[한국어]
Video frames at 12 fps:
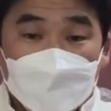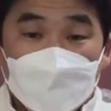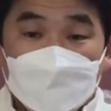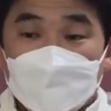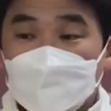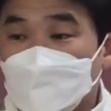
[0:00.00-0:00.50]

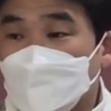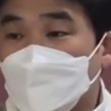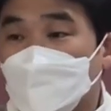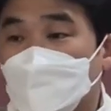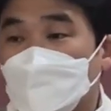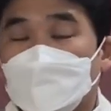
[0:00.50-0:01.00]
아 그러면
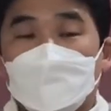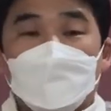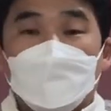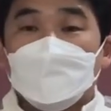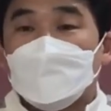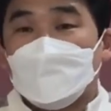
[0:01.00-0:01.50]
뭐 왜 또
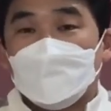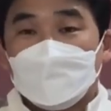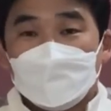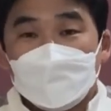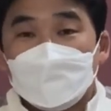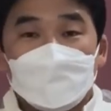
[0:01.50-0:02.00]
멸망을
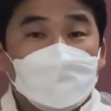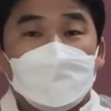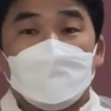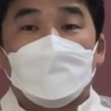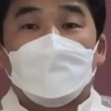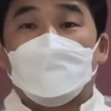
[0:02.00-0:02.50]

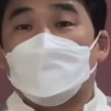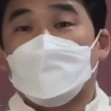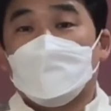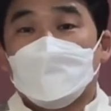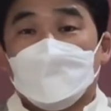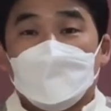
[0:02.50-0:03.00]
시키신다는 거야?
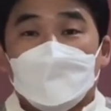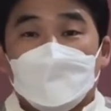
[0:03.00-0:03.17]
막